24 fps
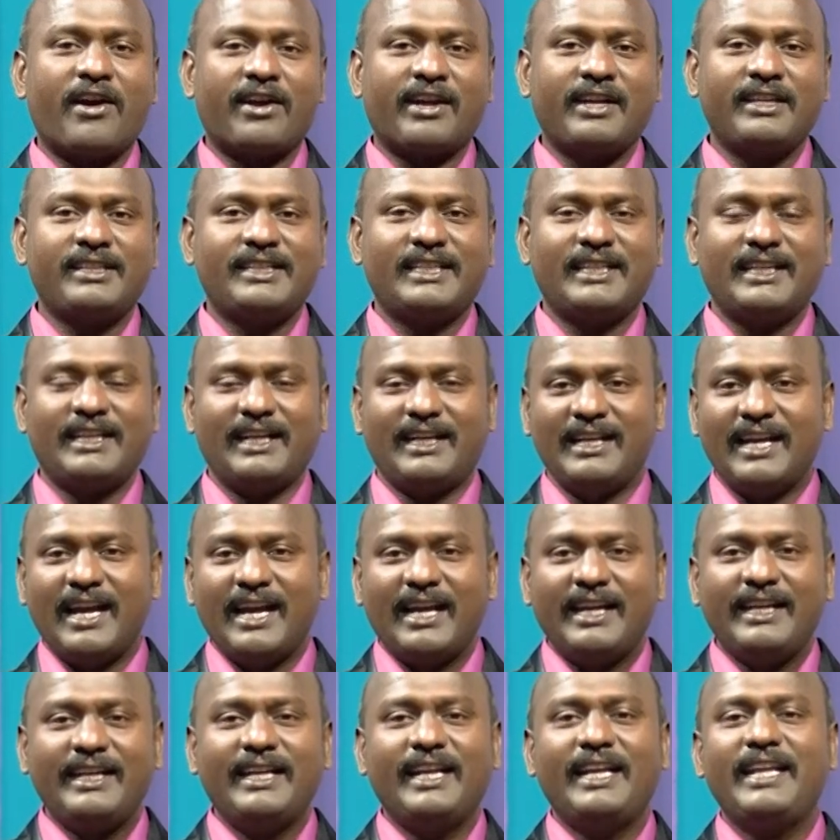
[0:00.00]
ஆராய்ச்சிகள்
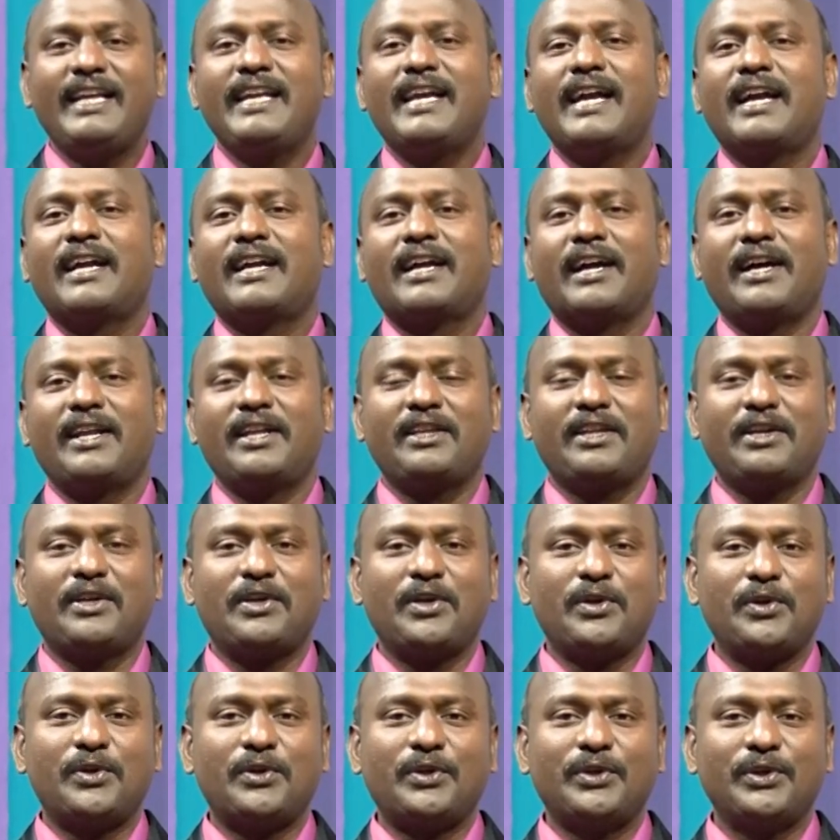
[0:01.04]
இனிய
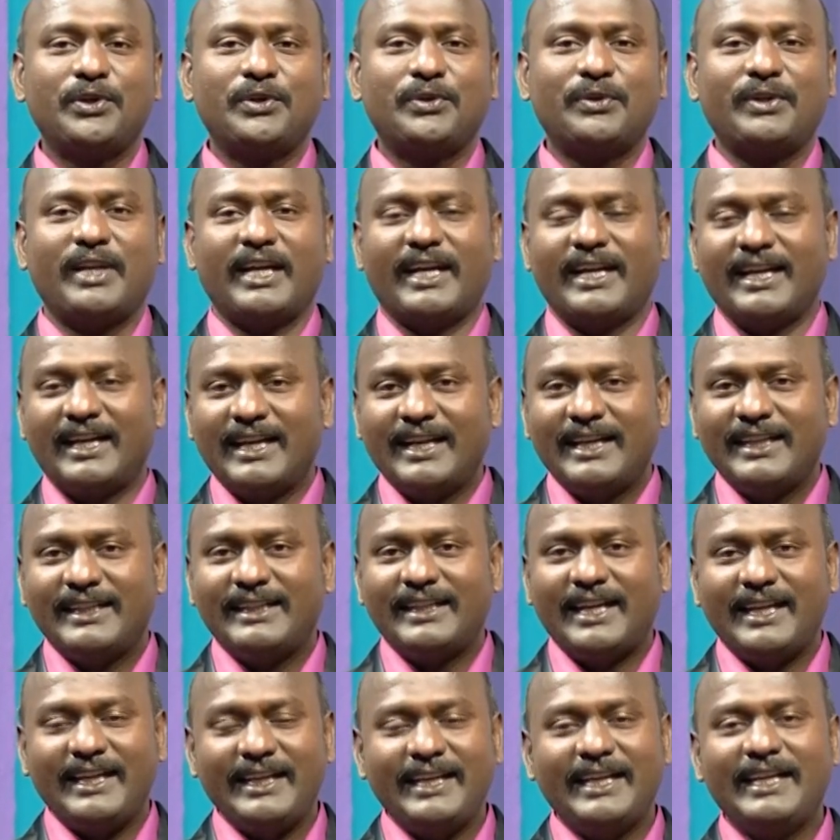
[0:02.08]
கருத்துக்களோடு கூட
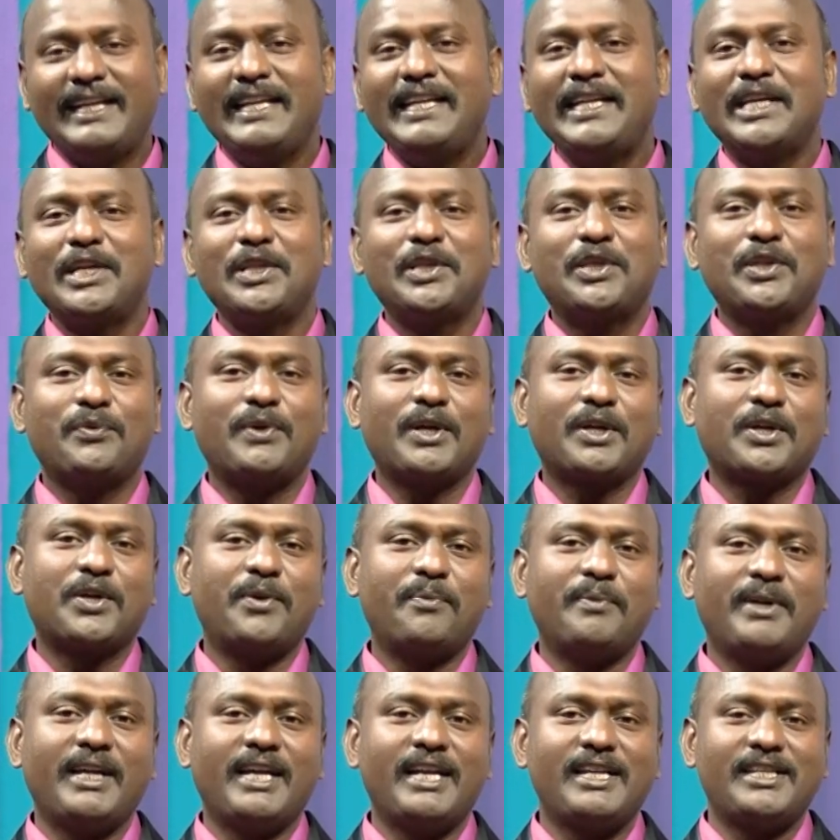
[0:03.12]
இந்த இனிய
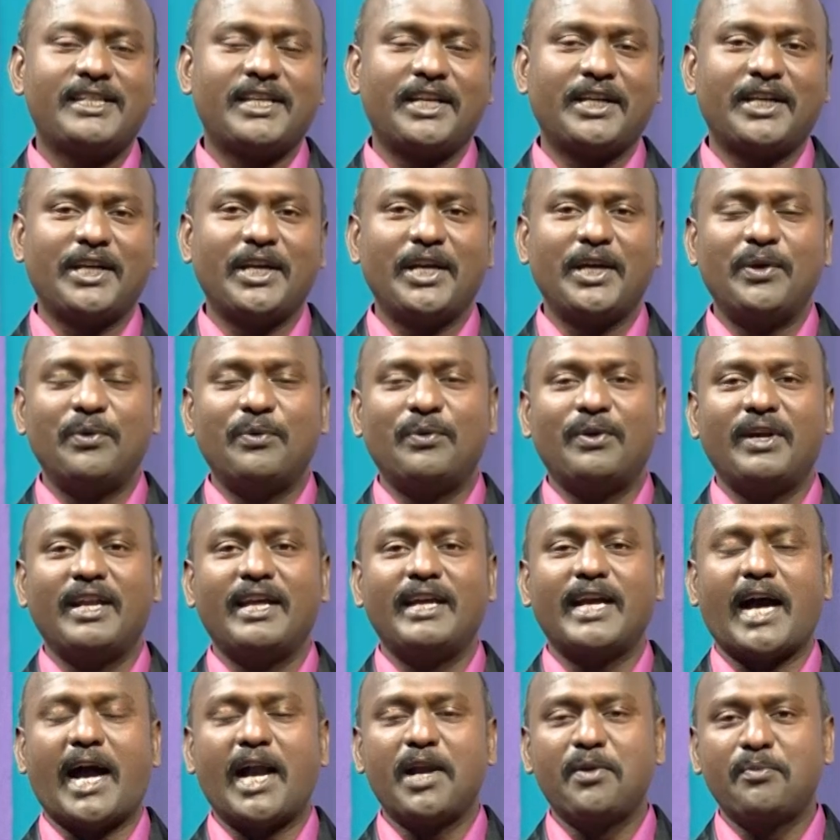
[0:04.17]
துவக்கம் நிகழ்ச்சிக்கு உங்களை
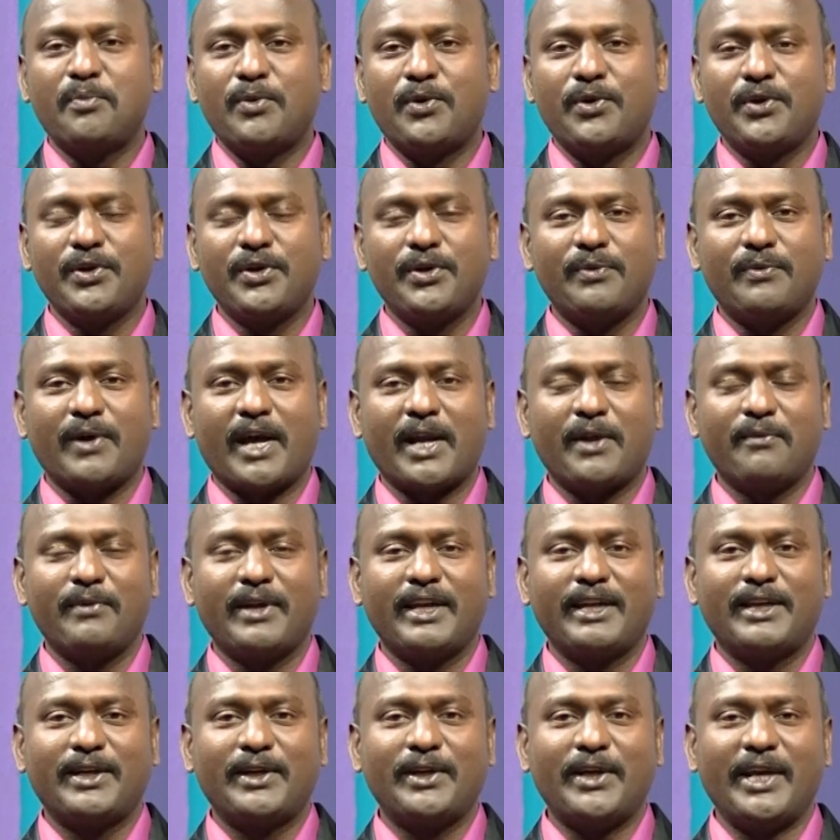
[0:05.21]
அன்போடு
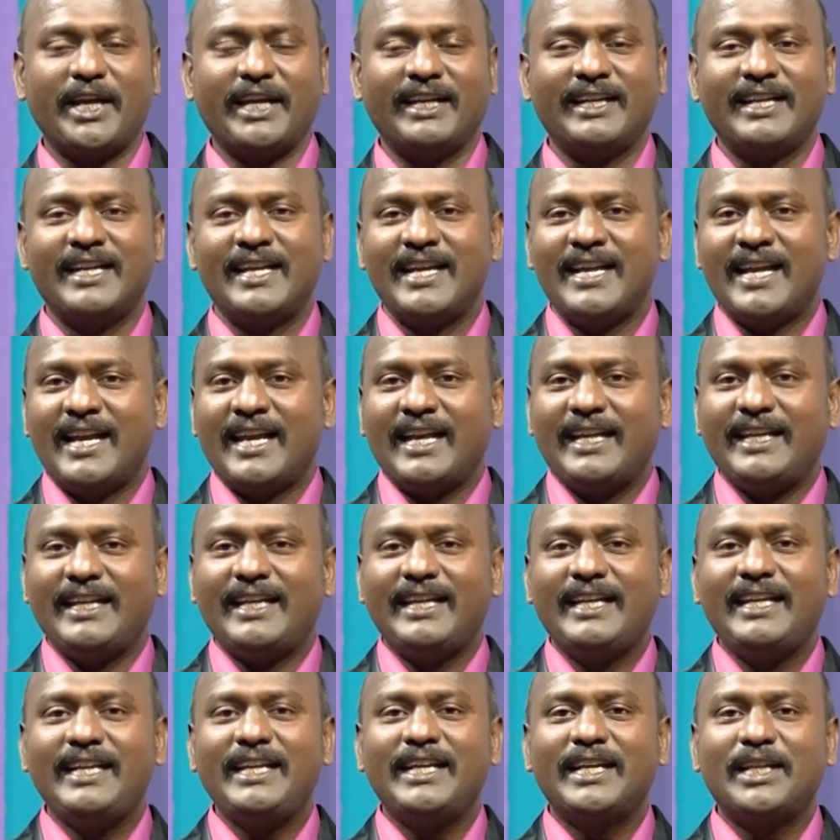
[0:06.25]
வரவேற்கிறேன்
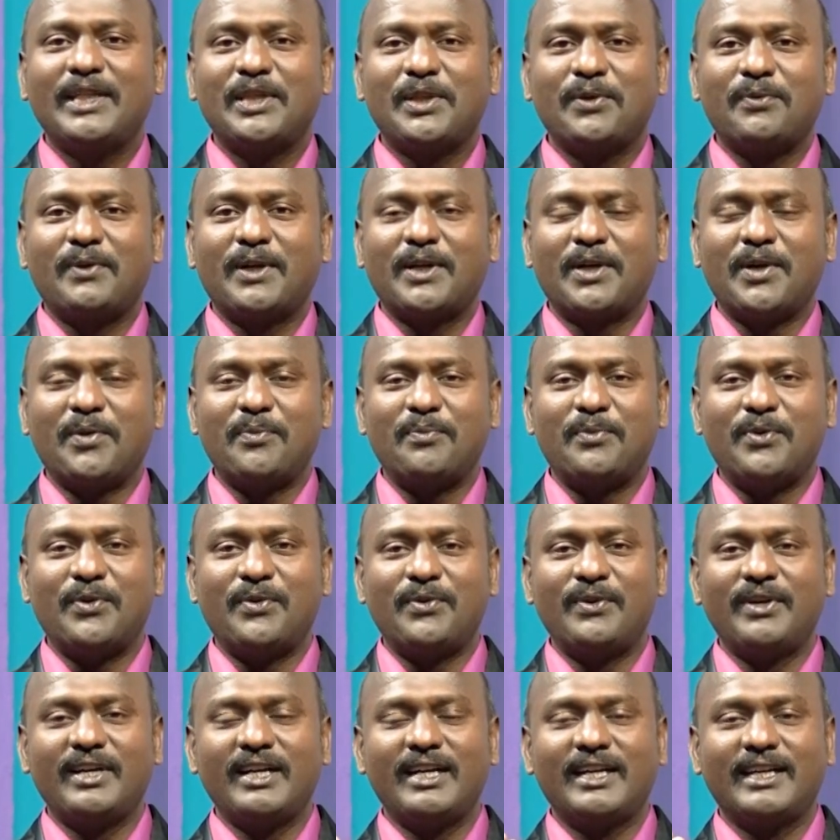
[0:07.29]
இனிய துவக்கம்
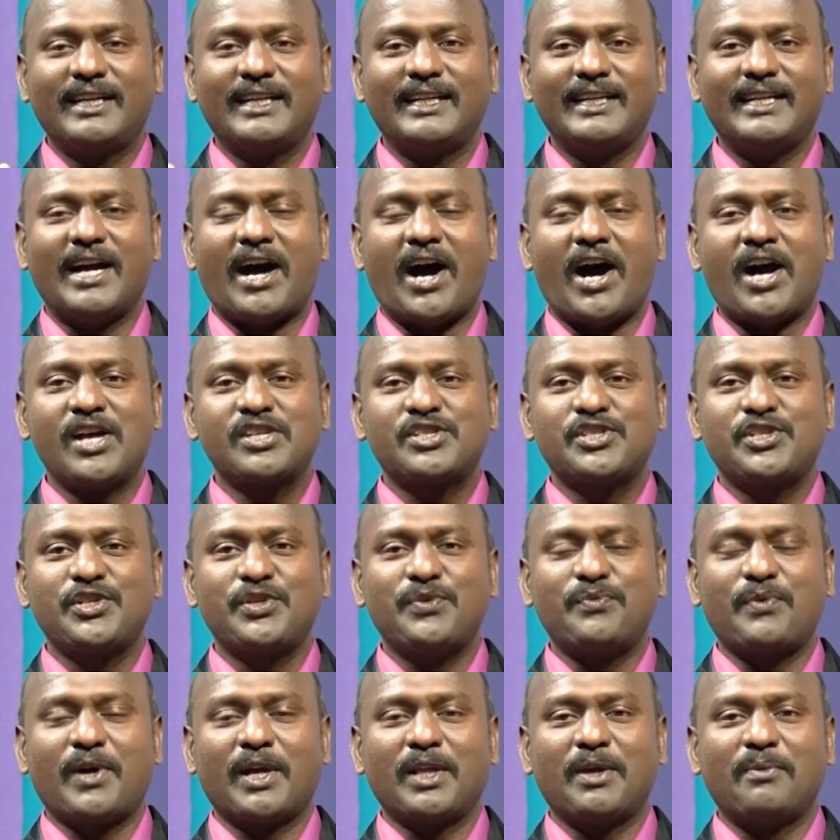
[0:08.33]
உங்களுக்கு
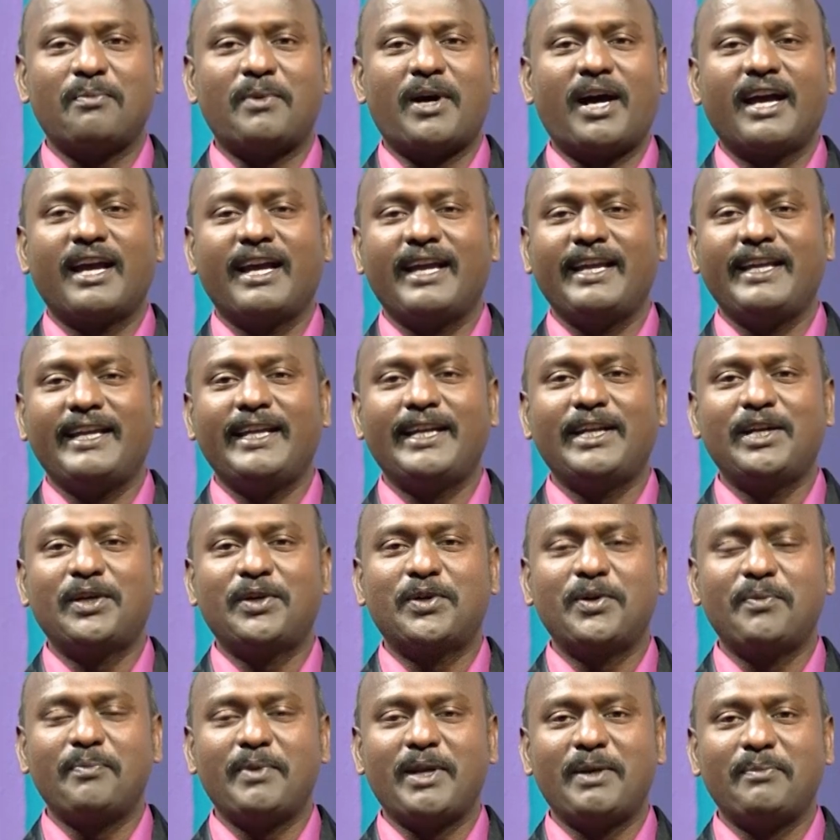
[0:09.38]
ஆசீர்வாதமாக
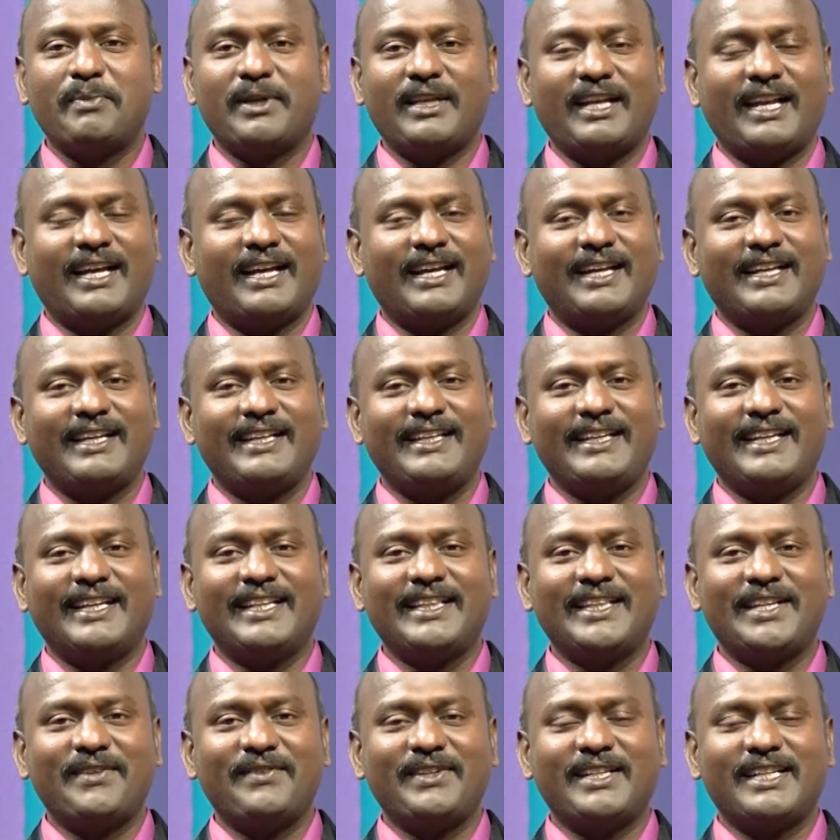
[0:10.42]
இருக்கும் என்பதில்
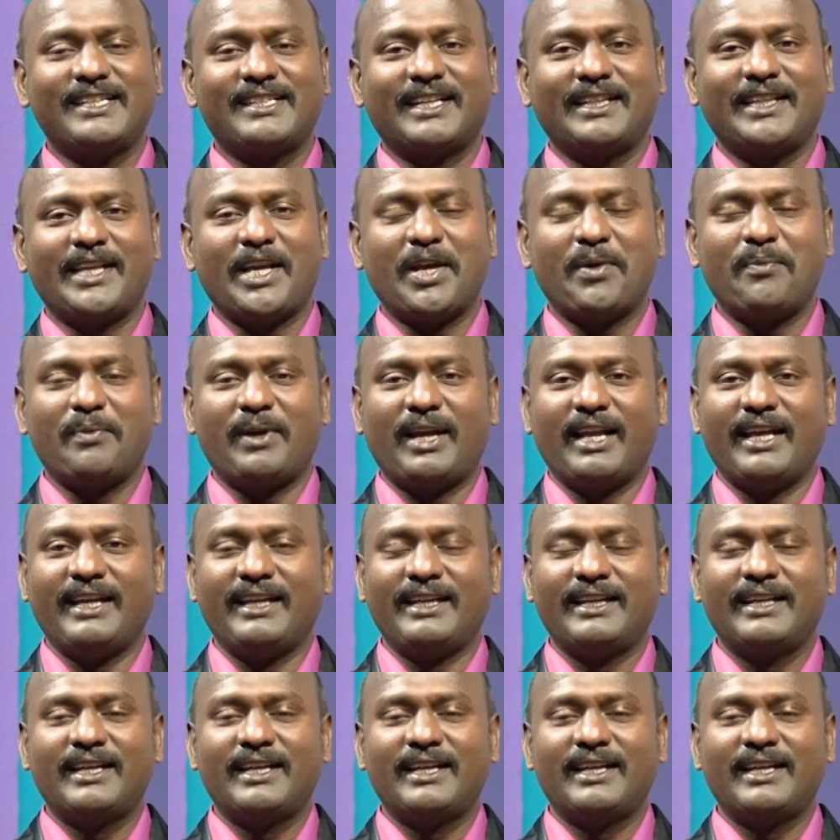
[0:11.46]
எந்தவித சந்தேகம் இல்லை